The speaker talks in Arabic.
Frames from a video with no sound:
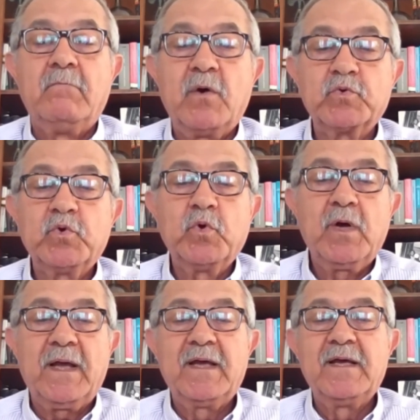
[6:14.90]

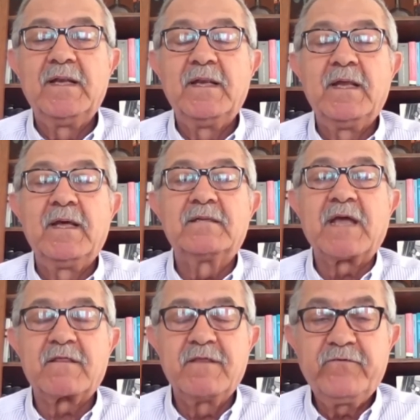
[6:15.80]
موضوع
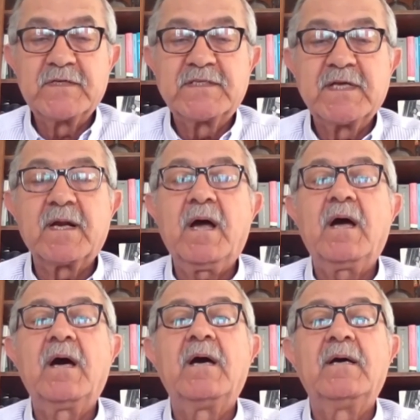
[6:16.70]
تكثيف
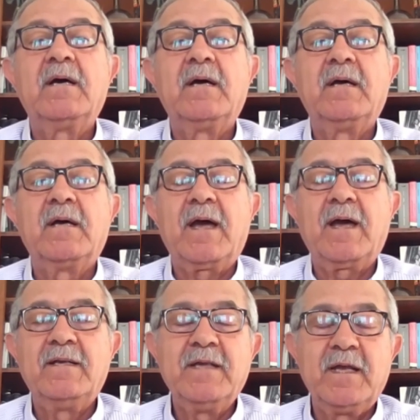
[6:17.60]
الزراعه
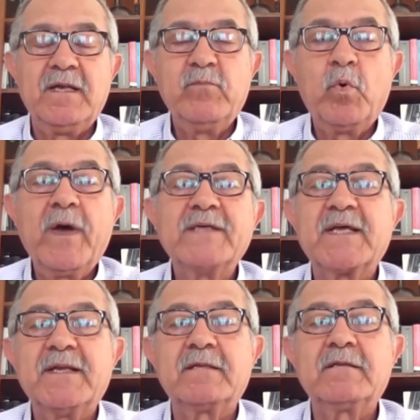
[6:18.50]

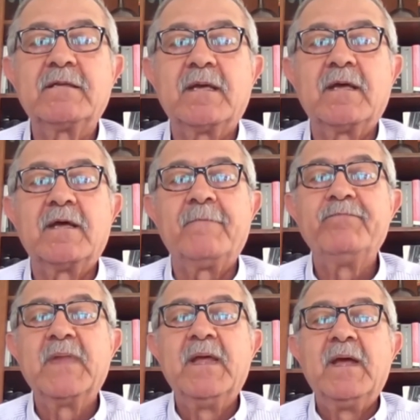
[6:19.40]
لموازنه
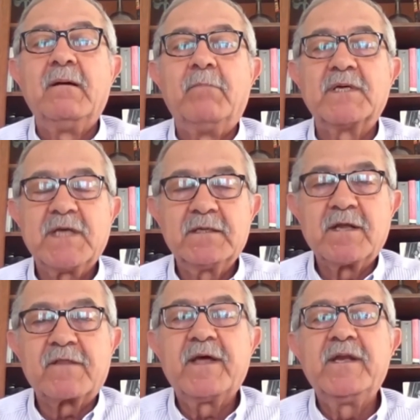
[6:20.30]

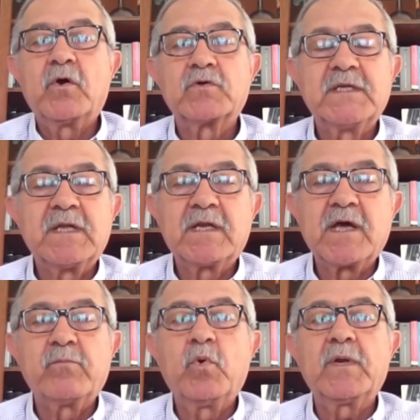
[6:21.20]
مصادر ثانية أكسيد
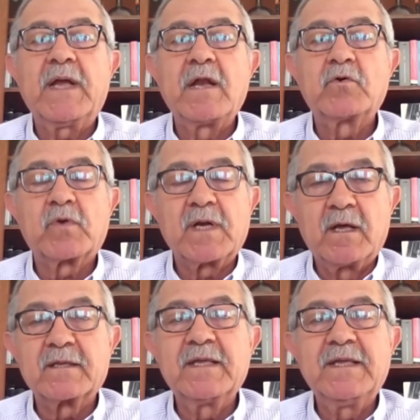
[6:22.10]
الكربون على الكرة
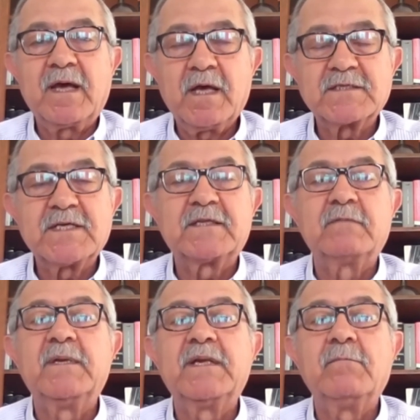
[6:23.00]
الأرضية خاصة
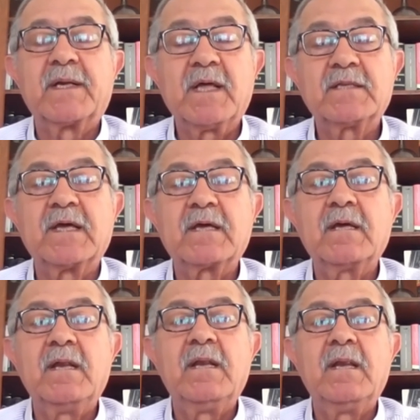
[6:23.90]
من المناطق
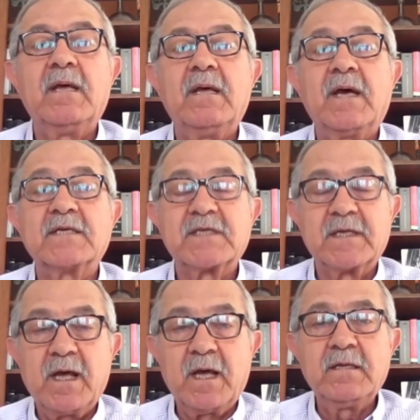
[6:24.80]

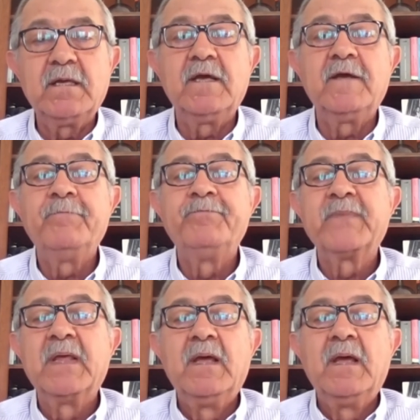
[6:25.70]
الصناعية
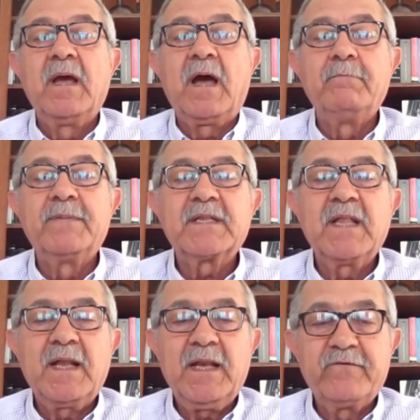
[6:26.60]
نعم عم
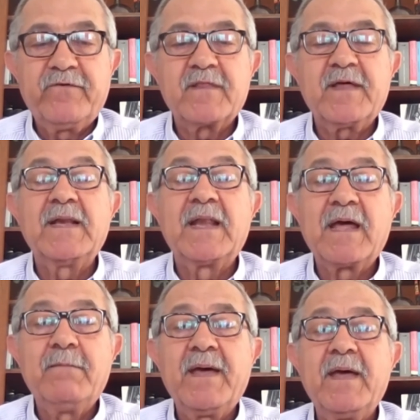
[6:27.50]
بيطلع الحفاظ على
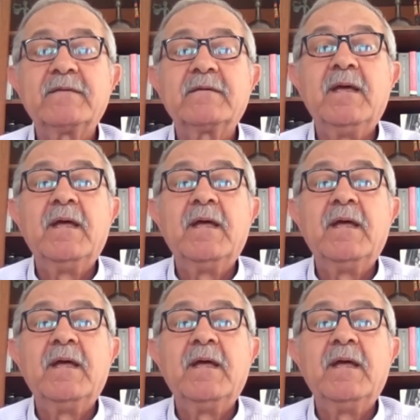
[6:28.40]
الغابات